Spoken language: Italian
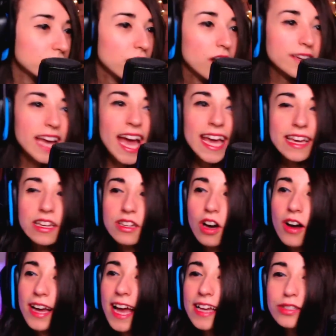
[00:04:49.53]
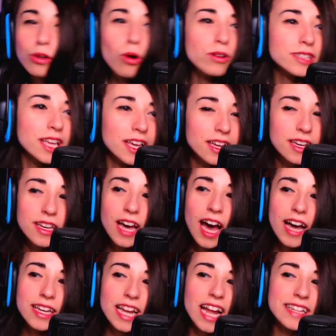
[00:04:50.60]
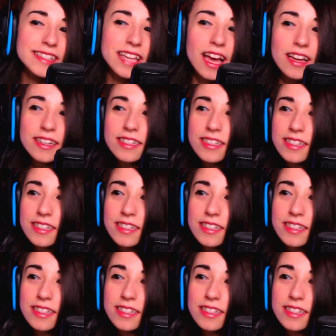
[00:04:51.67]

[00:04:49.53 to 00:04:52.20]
Ok, ok, scusi. Grazie.